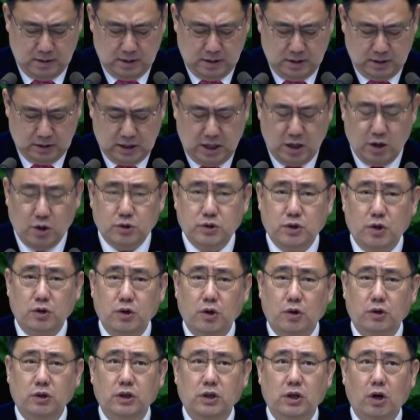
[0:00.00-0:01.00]
개혁
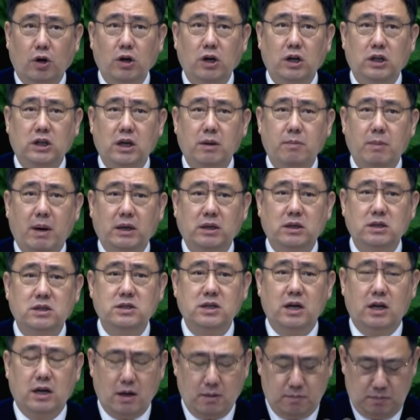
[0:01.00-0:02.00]
성경은 혈기 마른
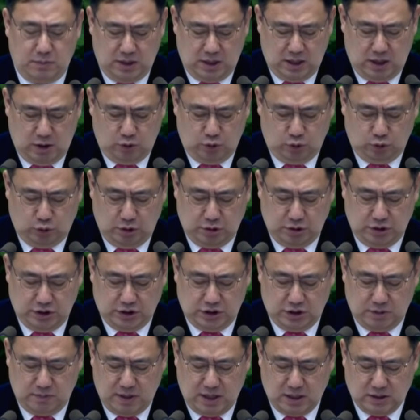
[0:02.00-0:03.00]
사람이라고 되어
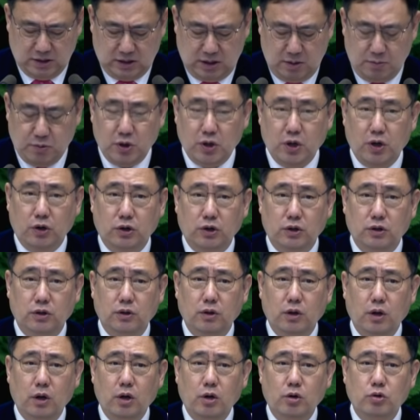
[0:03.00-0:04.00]
있지만 새
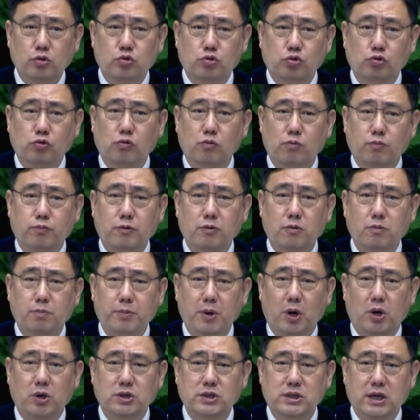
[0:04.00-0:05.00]
번역은
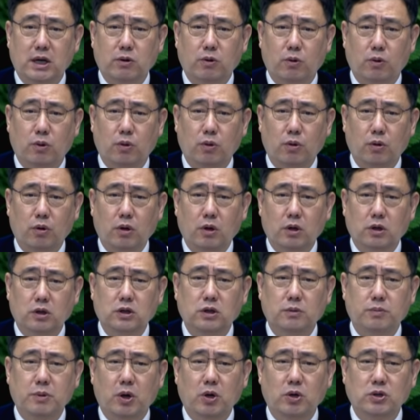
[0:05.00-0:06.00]
중풍병자로
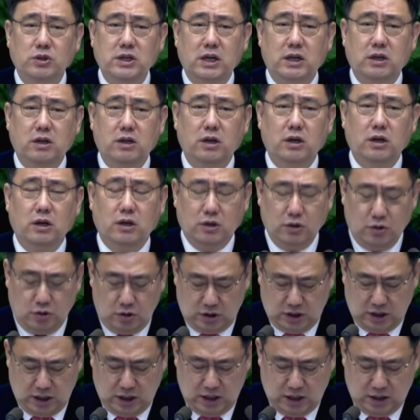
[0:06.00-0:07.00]
그 병자를
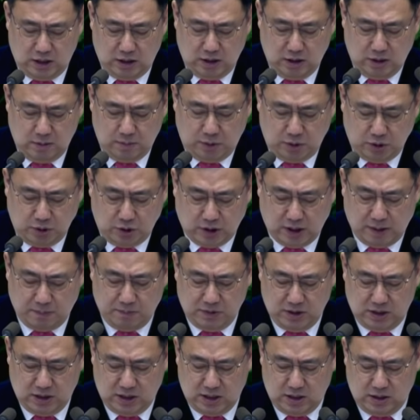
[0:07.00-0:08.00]
그렇게
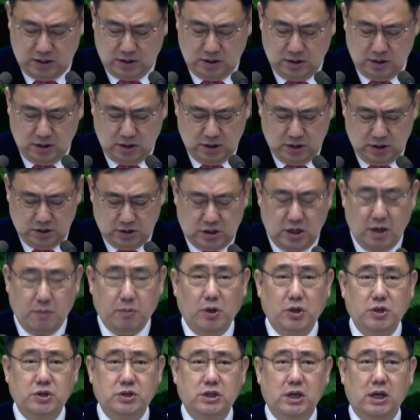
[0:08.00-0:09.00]
번역합니다. 세
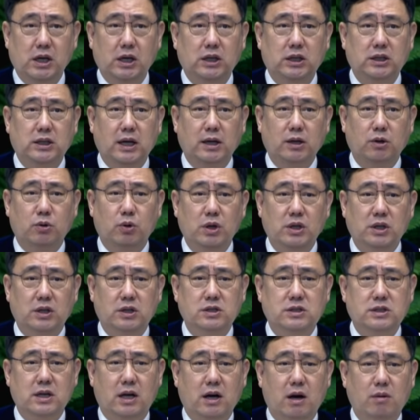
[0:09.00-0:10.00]
번째 기다리고
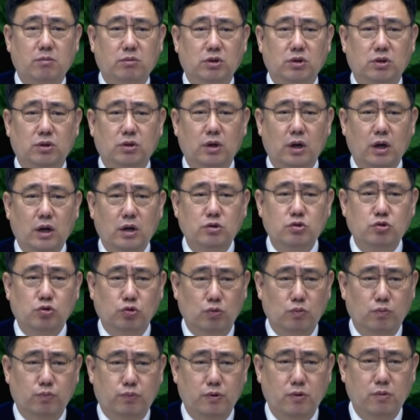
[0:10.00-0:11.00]
있는 사람은
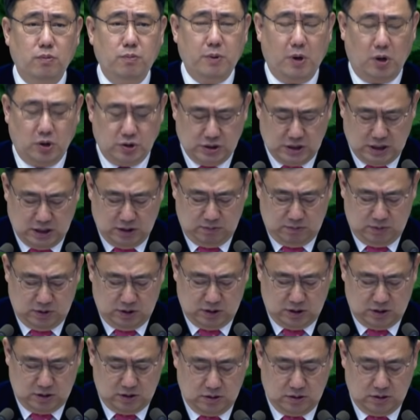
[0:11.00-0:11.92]
중풍병자입니다.